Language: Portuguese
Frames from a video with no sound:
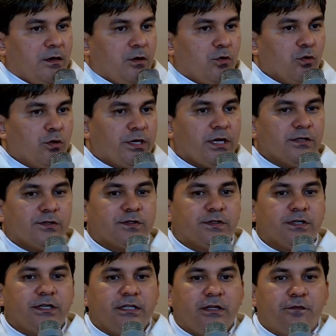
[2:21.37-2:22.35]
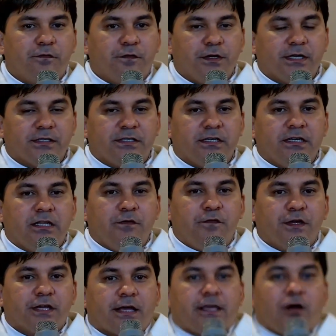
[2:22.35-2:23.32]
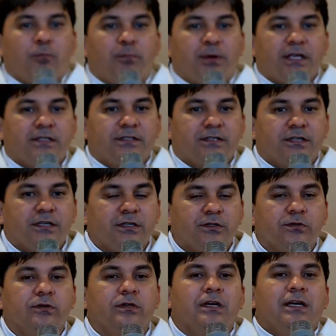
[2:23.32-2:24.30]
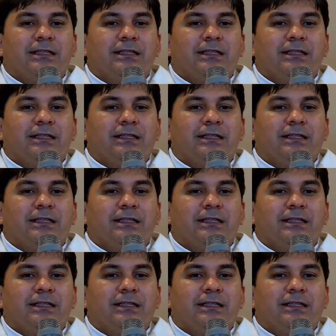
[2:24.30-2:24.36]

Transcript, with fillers: O que isso significa? Significa que eu preciso